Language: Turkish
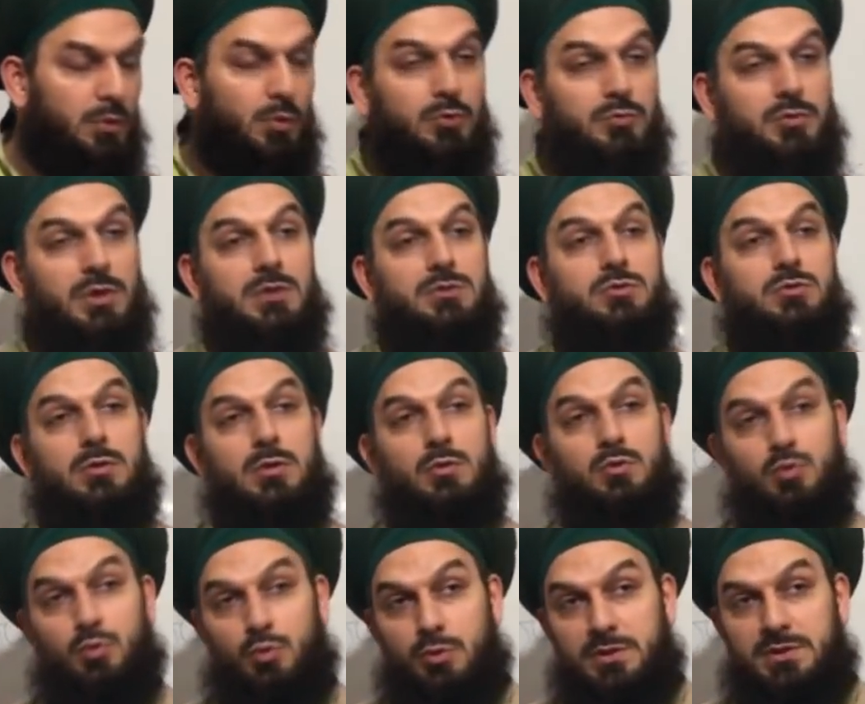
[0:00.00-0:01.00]
Ondan sonra
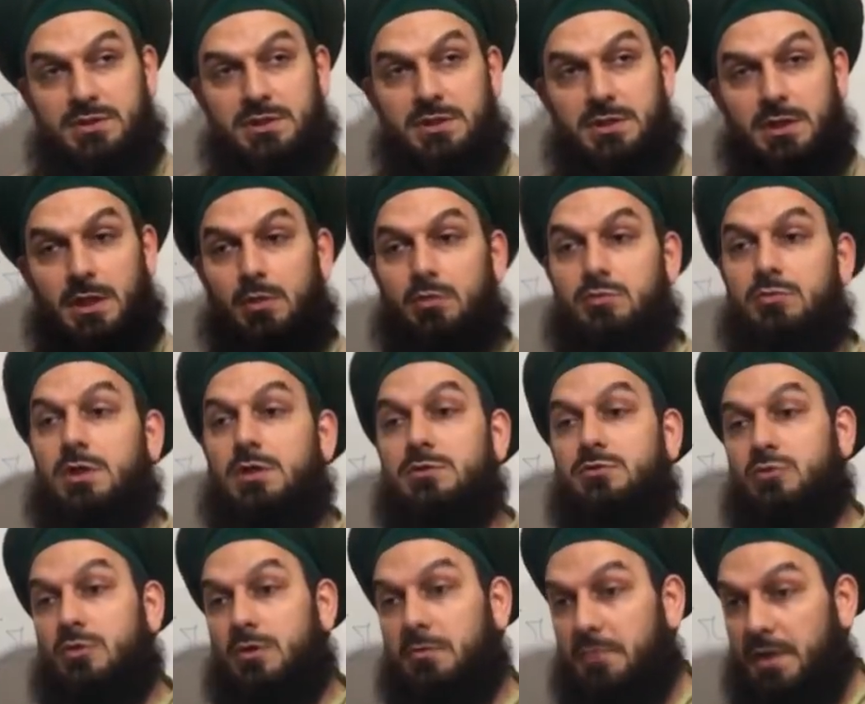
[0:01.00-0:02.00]
Tur-i Sina, ondan
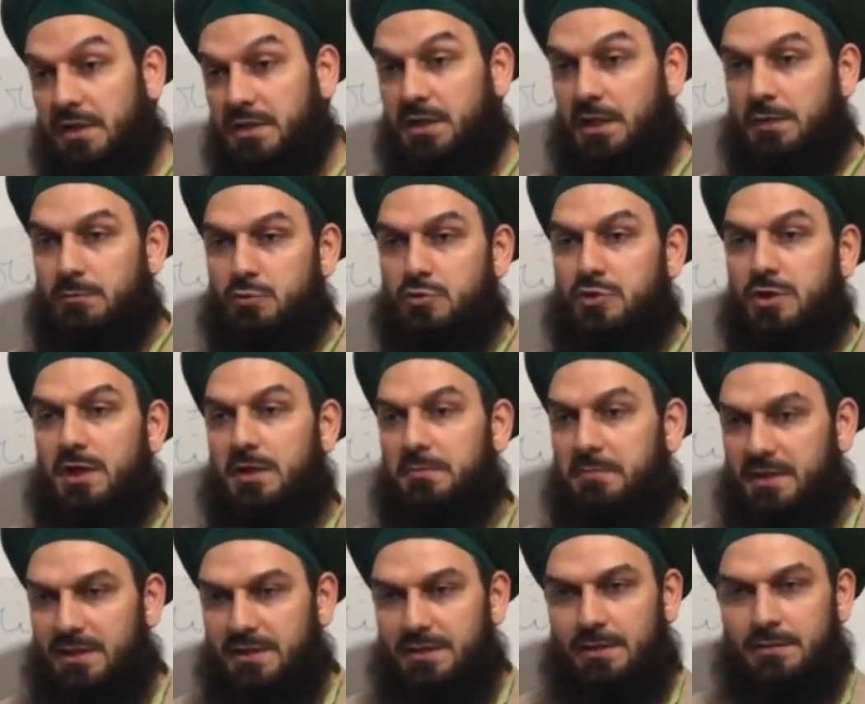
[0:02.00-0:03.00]
sonra Mekke-i
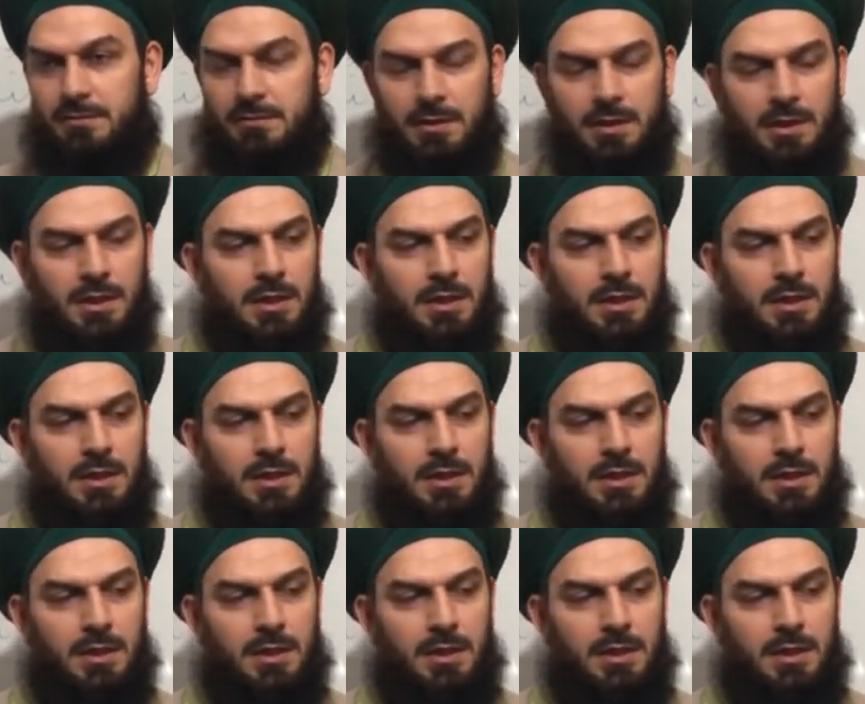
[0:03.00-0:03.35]
Mükerreme. Neden?